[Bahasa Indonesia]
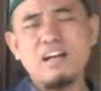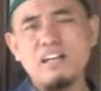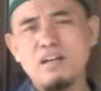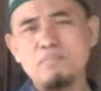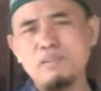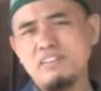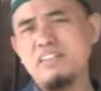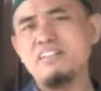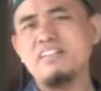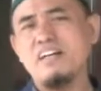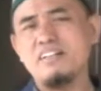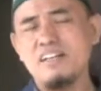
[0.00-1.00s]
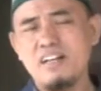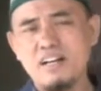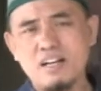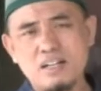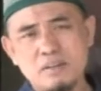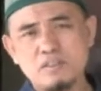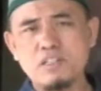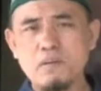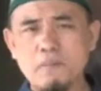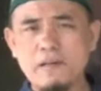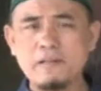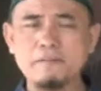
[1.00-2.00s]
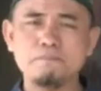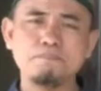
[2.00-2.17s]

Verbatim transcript: kalah pentingnya adalah sabar.